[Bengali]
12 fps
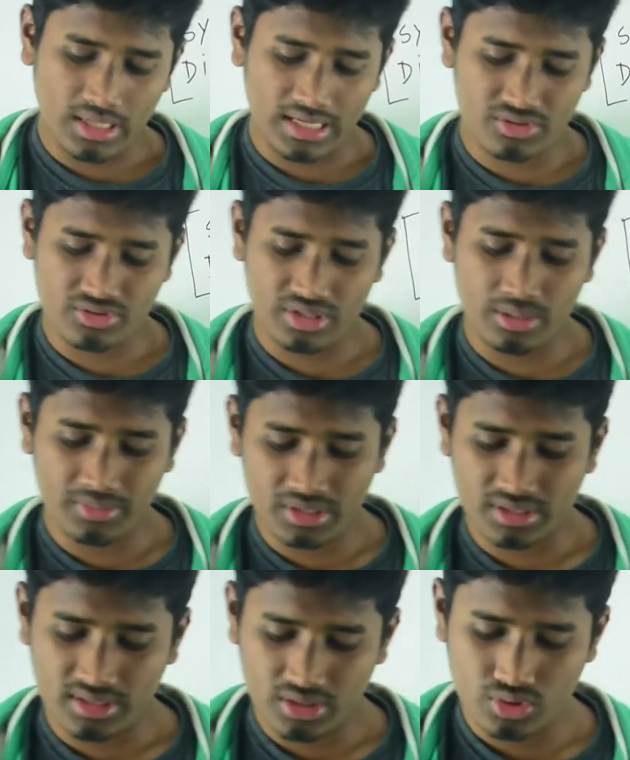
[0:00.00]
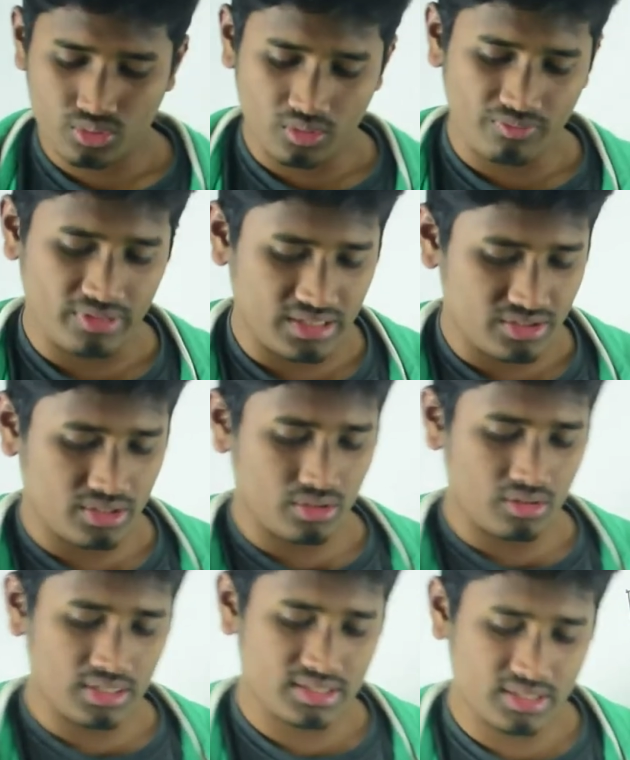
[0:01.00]
অ্যাট্রিয়ামের সিস্টুল
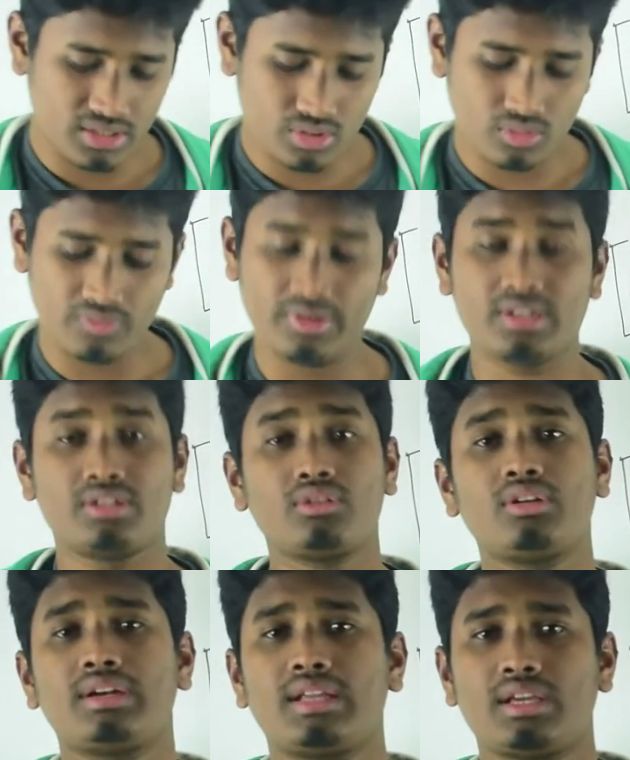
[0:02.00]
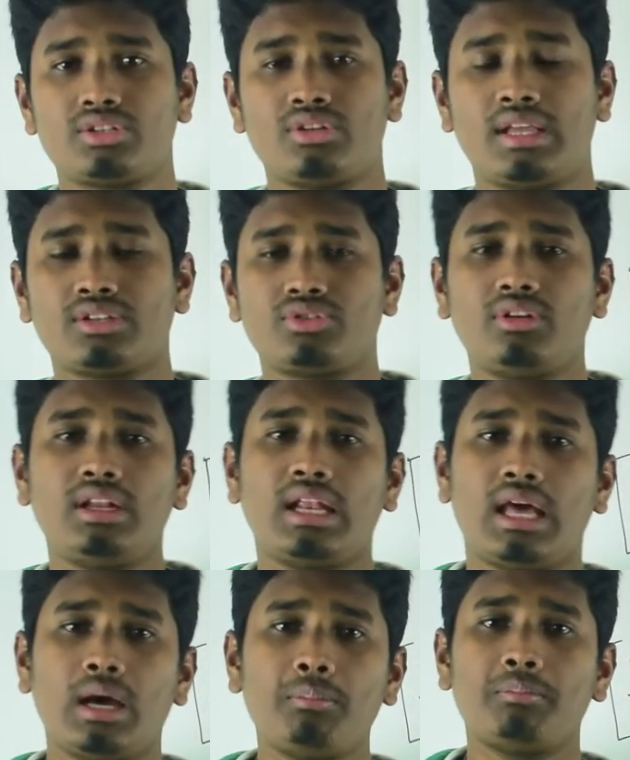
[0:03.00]
ভেন্ট্রিকলের সিস্টুল ভেন্ট্রিকলের ডায়াস্টুল অ্যাকচুয়ালি
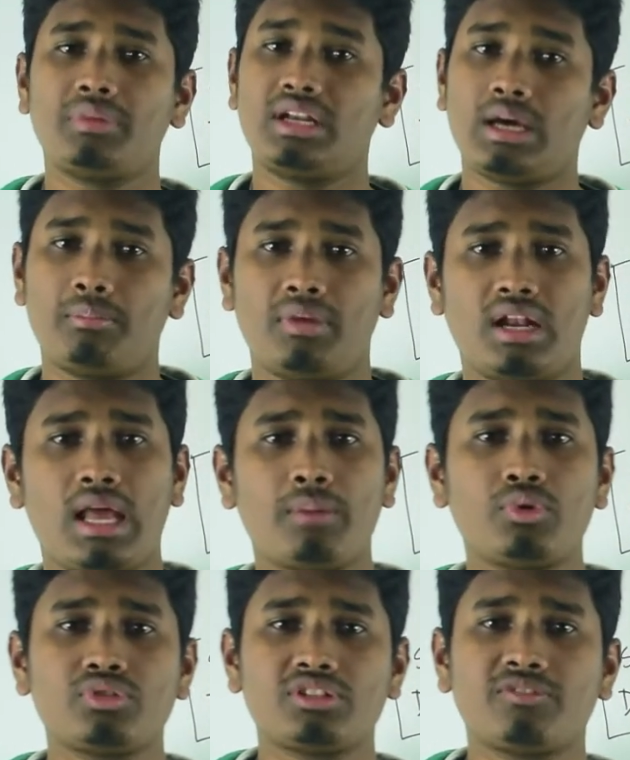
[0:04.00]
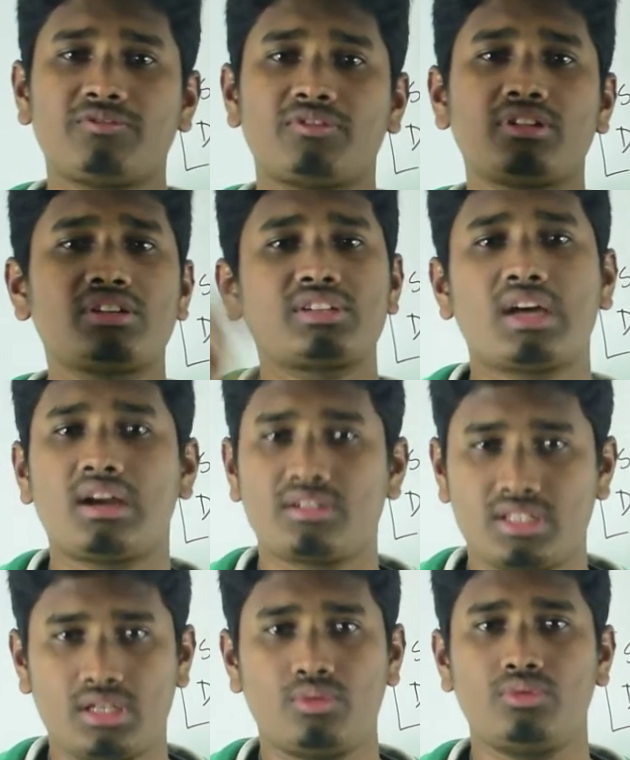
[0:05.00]
লাভ ডাব লাভ হচ্ছে ফার্স্ট হার্ট
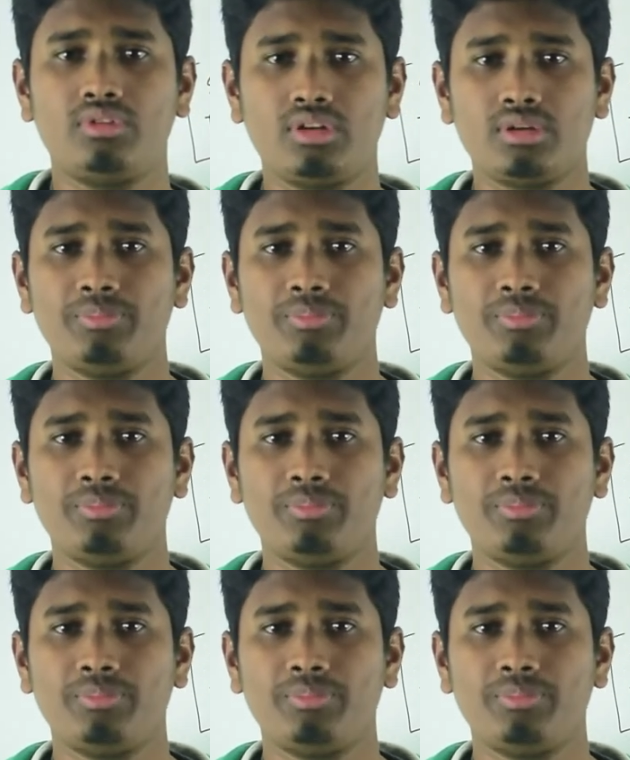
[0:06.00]
সাউন্ড